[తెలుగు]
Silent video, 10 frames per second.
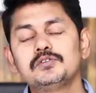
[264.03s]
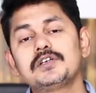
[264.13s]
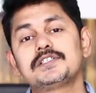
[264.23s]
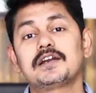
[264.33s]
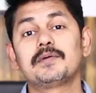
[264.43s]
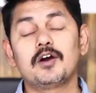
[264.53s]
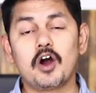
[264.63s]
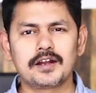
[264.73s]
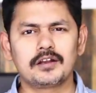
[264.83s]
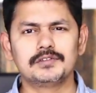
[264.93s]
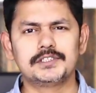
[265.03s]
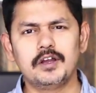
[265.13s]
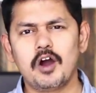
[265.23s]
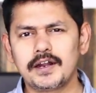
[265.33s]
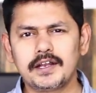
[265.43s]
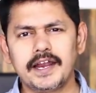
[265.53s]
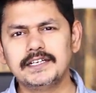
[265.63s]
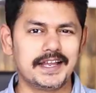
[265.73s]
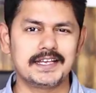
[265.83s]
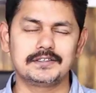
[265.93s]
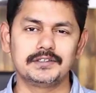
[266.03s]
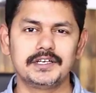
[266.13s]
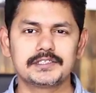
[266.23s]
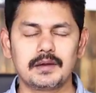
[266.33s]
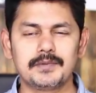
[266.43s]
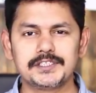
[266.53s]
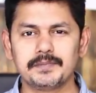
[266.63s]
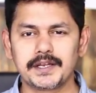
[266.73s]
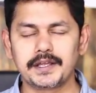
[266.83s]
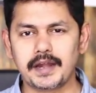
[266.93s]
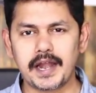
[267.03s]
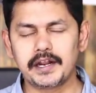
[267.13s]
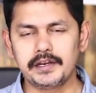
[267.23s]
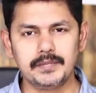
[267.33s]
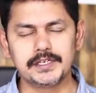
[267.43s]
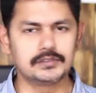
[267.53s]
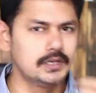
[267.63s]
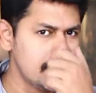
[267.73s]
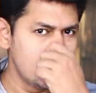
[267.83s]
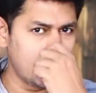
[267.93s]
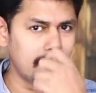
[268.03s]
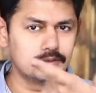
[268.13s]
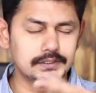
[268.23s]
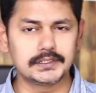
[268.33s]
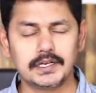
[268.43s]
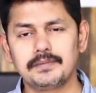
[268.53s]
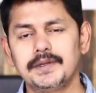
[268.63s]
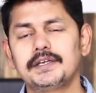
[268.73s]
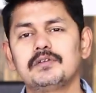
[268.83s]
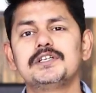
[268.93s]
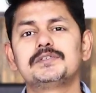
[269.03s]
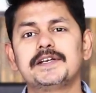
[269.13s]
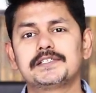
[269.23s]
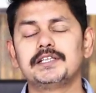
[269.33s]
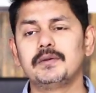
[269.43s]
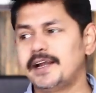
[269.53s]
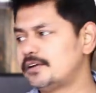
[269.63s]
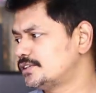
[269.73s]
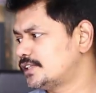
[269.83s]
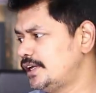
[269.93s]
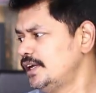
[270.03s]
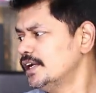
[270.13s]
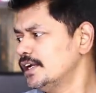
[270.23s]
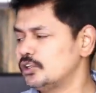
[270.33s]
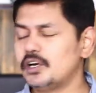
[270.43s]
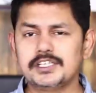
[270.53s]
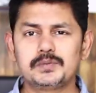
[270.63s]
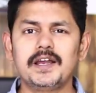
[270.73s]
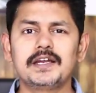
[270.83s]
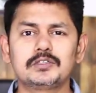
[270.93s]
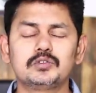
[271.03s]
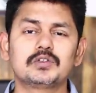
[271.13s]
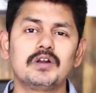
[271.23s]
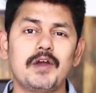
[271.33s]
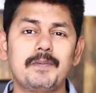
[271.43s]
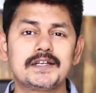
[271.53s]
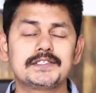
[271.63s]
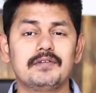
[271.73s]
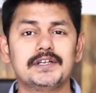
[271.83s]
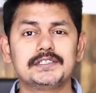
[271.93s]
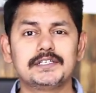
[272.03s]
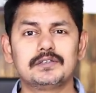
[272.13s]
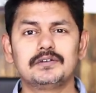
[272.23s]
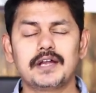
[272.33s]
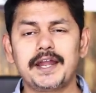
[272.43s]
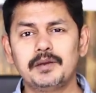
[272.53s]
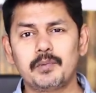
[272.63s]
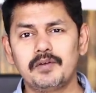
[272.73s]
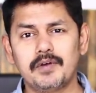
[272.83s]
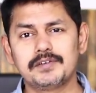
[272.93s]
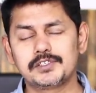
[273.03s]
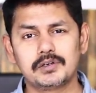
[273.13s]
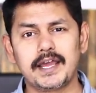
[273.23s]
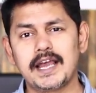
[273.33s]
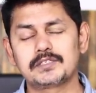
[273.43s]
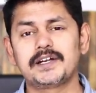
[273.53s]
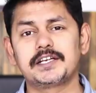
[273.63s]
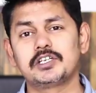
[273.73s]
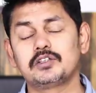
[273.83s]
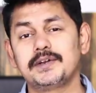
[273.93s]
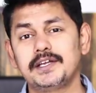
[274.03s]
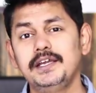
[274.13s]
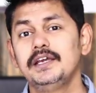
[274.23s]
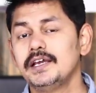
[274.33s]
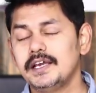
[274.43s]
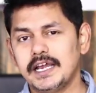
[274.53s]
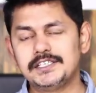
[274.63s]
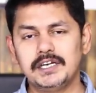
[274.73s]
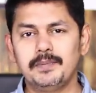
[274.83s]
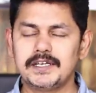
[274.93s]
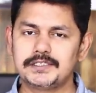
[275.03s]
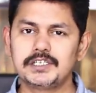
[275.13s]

న్యూస్ వచ్చేసరికి మన హానర్ నుంచి హానర్ ఎయిట్ ఎస్ దీనికి సంబంధించి మనకి రెండర్ ఇమేజ్ అలాగే వచ్చేసరికి మనకి కొన్ని స్పెక్స్ స్పెక్స్ అయితే బయటకు వచ్చినాయి ఇందులో డిస్ప్లే కనుక చూసుకుంటే ఫైవ్ పాయింట్ సెవెన్ ఇంచెస్ నైన్టీన్ పాయింట్ ఫైవ్ ఇస్టు నైన్ ఎక్స్పెక్ట్ రేషియోతో మనకి హెచ్డీ ప్లస్